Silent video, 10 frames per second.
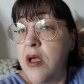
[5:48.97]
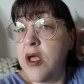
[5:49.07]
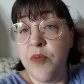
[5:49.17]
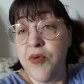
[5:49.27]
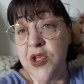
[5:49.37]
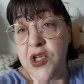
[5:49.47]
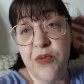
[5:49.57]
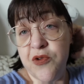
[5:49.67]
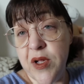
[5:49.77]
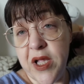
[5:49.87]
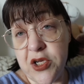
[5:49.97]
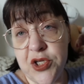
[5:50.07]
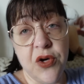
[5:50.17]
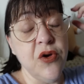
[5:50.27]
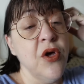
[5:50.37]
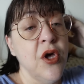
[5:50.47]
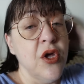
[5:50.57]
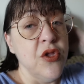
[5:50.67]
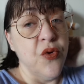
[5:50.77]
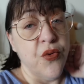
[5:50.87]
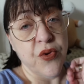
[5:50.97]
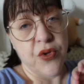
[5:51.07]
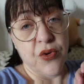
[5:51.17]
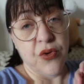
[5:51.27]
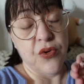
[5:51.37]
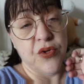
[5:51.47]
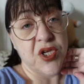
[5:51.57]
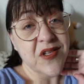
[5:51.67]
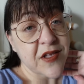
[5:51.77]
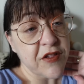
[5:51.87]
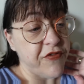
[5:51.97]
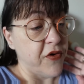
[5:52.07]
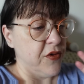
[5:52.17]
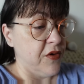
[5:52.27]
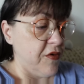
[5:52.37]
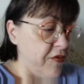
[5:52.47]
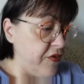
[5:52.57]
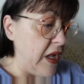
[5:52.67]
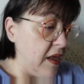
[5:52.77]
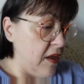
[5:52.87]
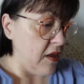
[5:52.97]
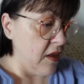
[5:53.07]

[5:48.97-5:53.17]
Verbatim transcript: et puis j'ai besoin d'argent, donc j'essaie de vendre. Voilà.